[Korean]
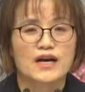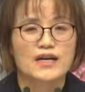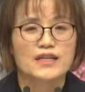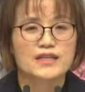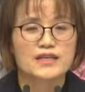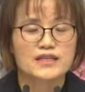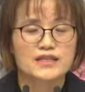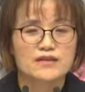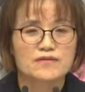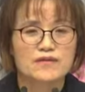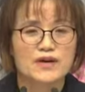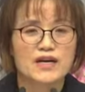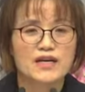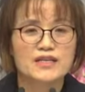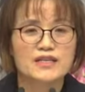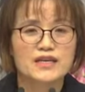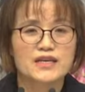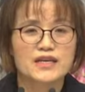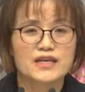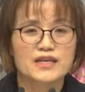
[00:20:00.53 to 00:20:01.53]
하나님
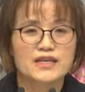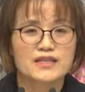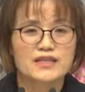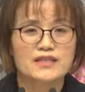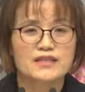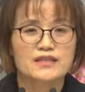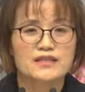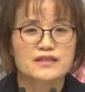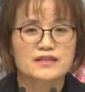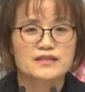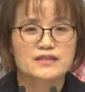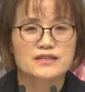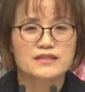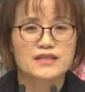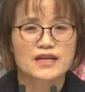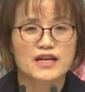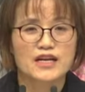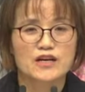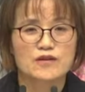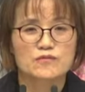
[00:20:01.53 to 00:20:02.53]
안에 있는
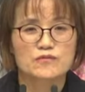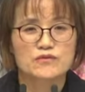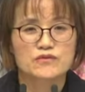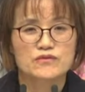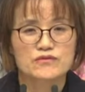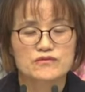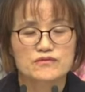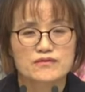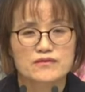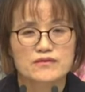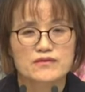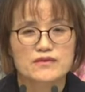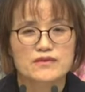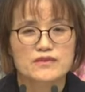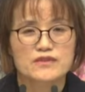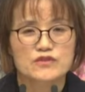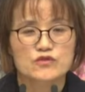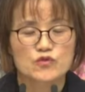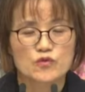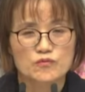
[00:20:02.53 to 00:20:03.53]
사람은
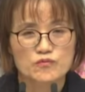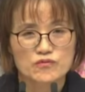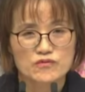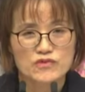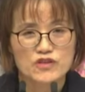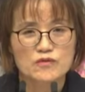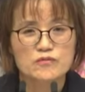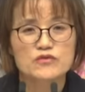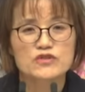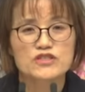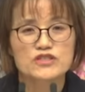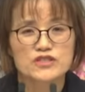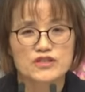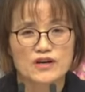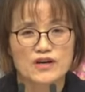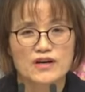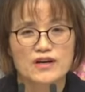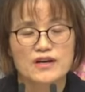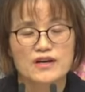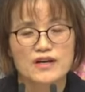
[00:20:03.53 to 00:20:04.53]
좀
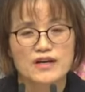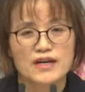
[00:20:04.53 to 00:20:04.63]
드물죠.